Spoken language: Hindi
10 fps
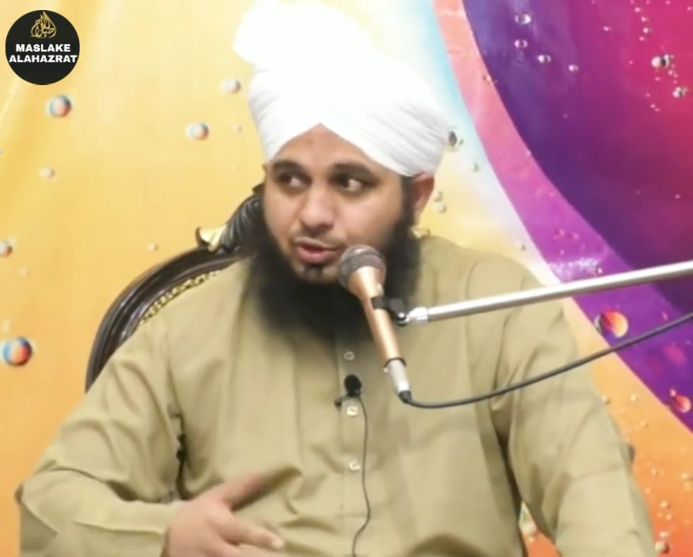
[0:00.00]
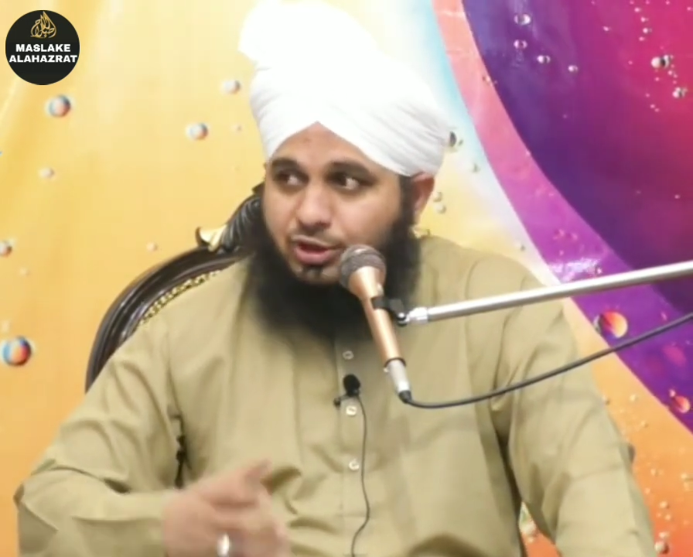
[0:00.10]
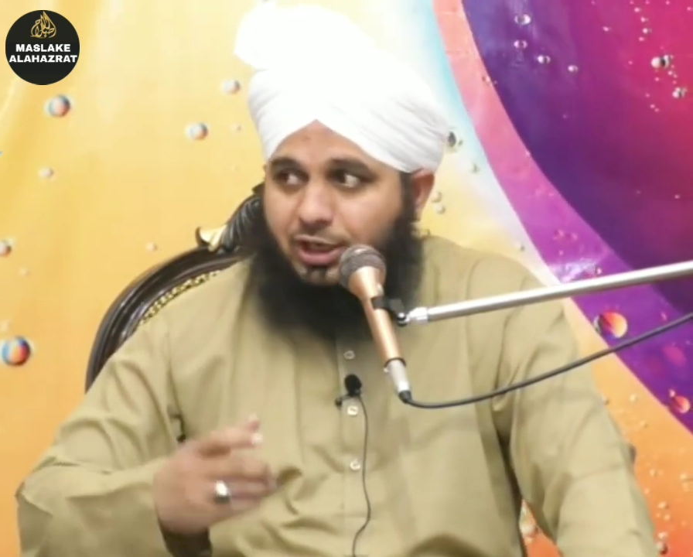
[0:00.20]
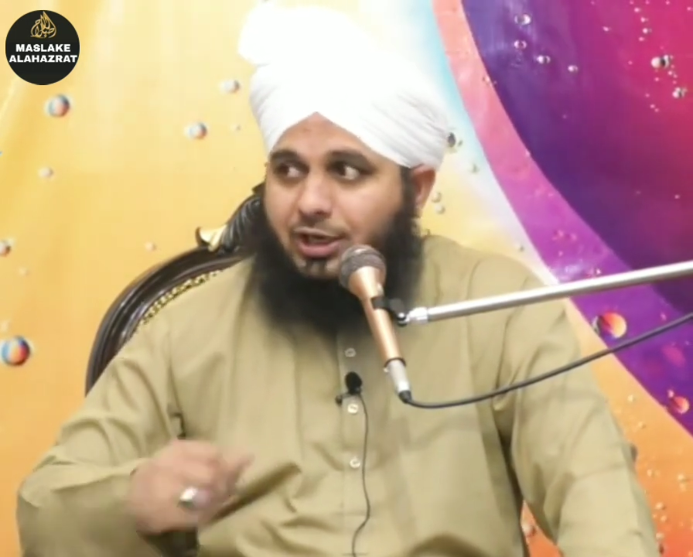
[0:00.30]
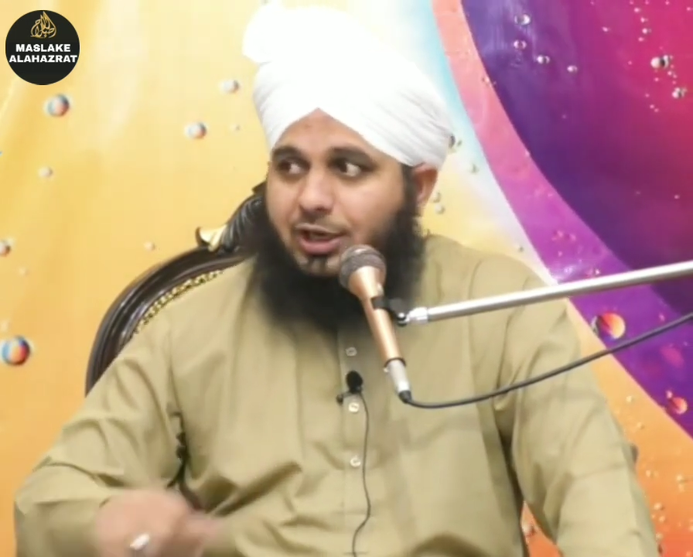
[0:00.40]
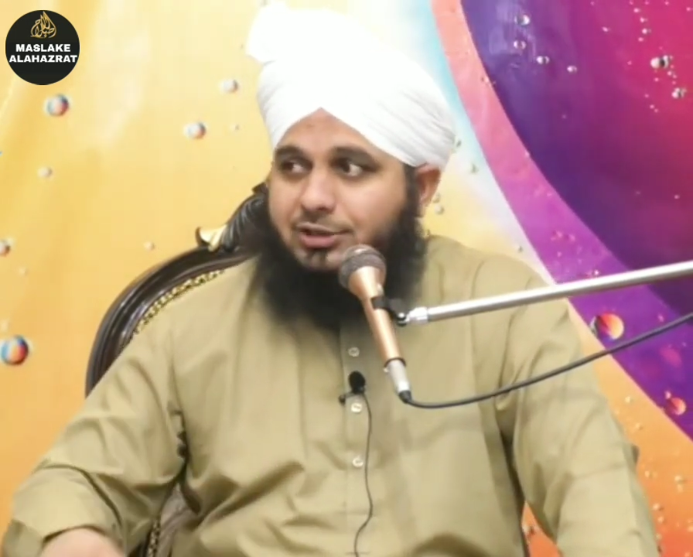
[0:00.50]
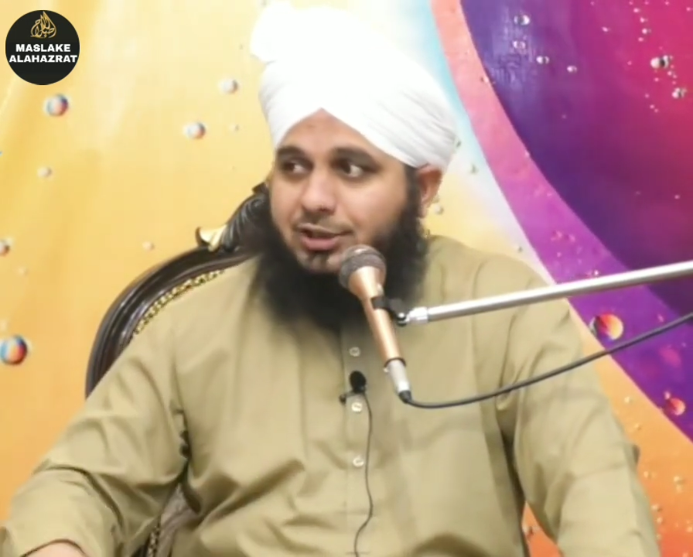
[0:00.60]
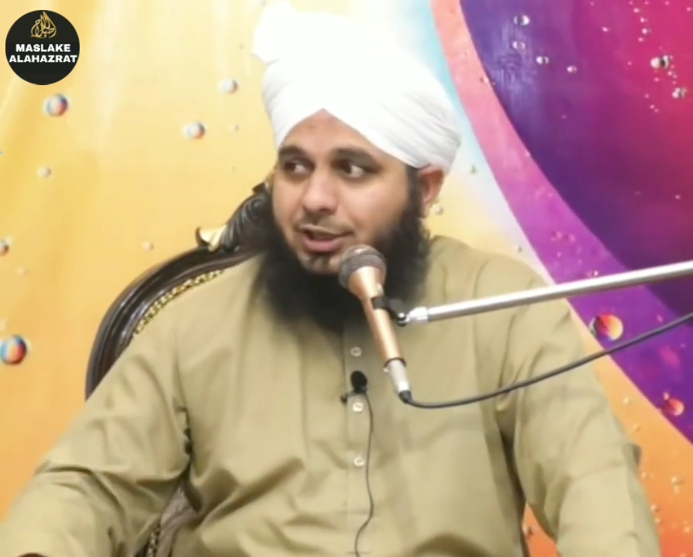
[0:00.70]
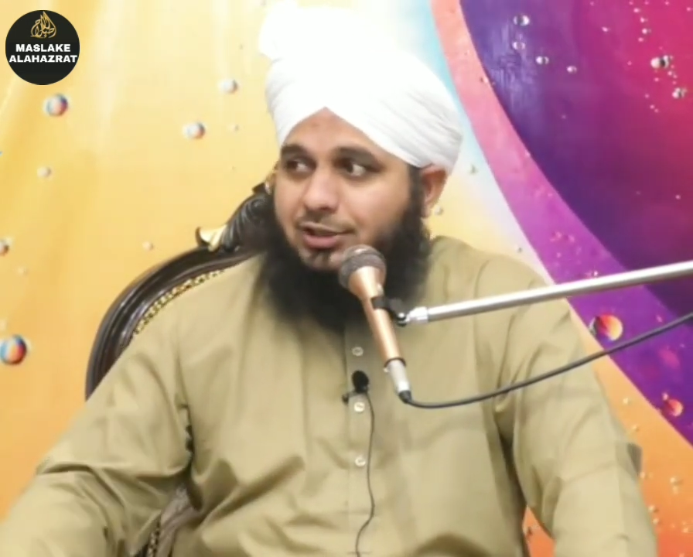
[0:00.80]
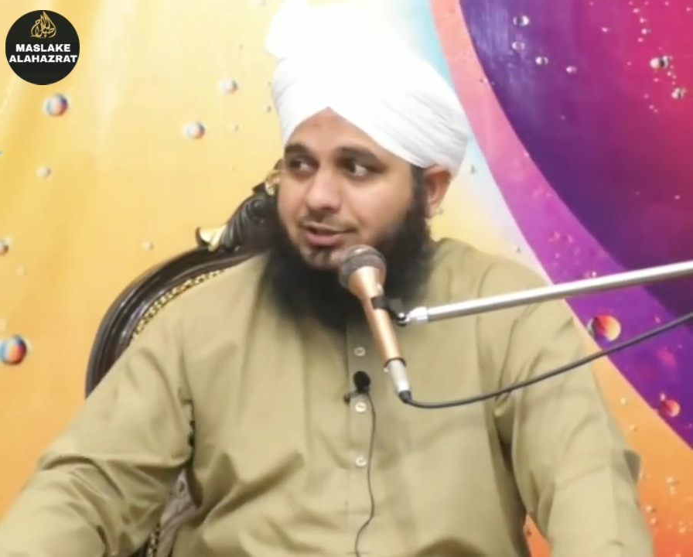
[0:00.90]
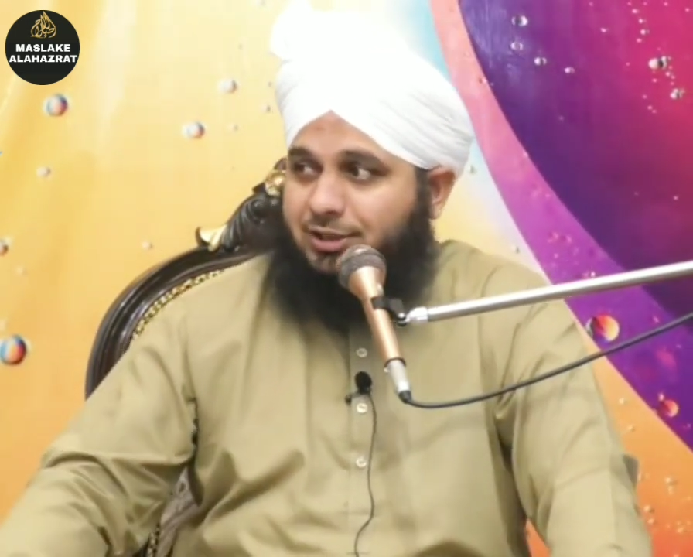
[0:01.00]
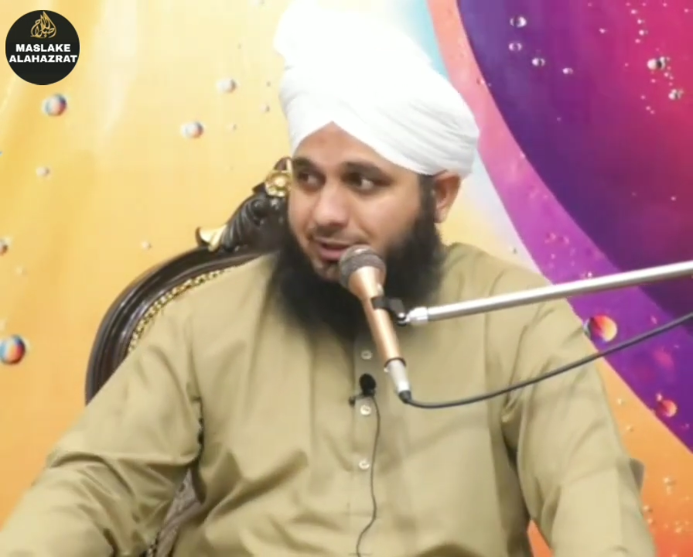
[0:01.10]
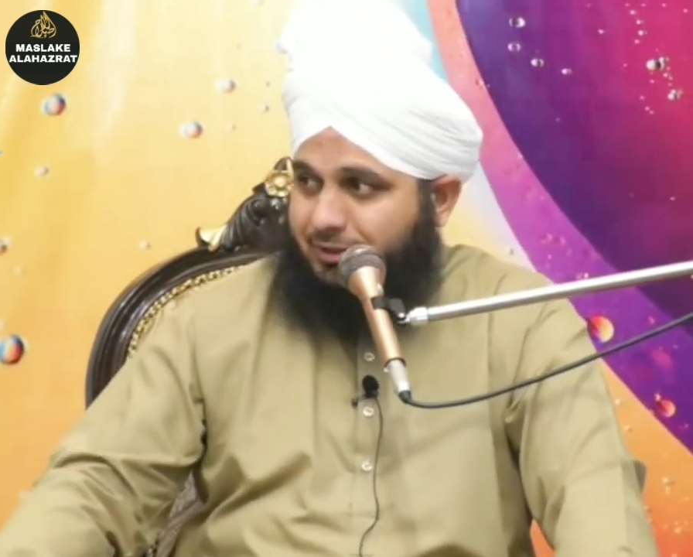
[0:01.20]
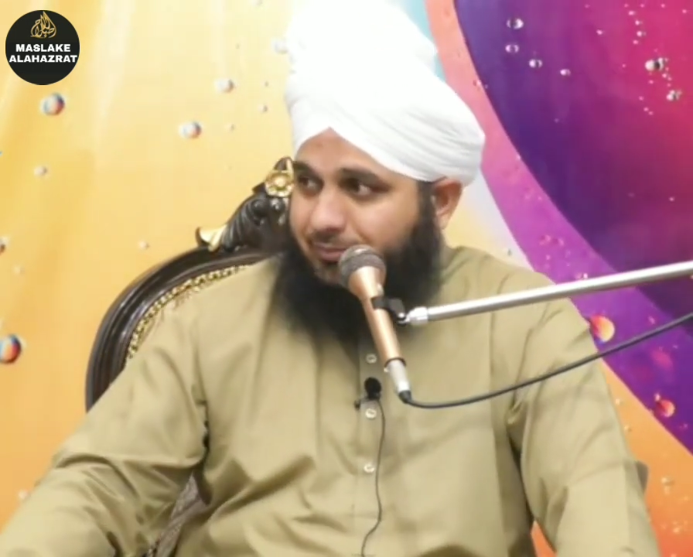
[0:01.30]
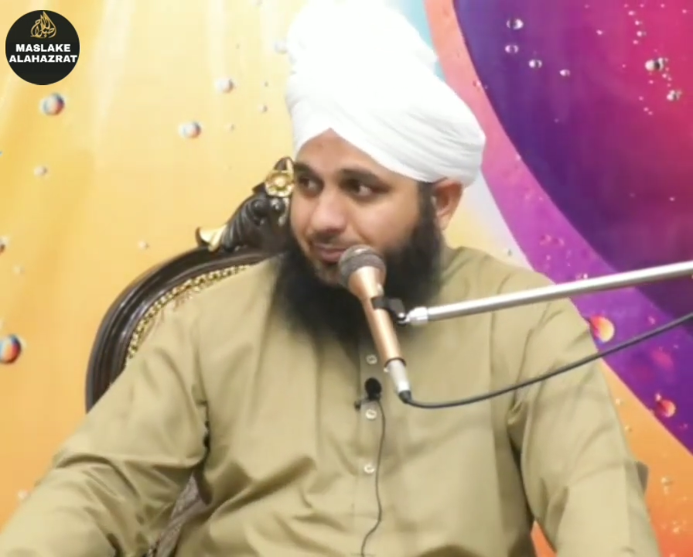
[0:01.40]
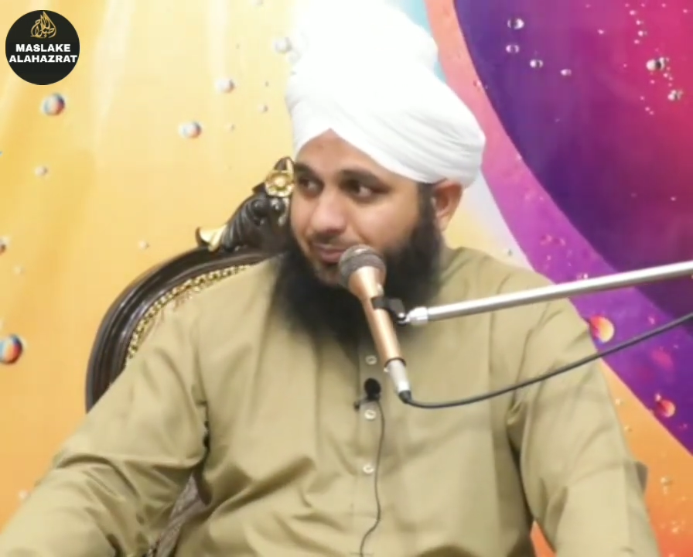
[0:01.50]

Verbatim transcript: उसका इलाज कराना चाहिए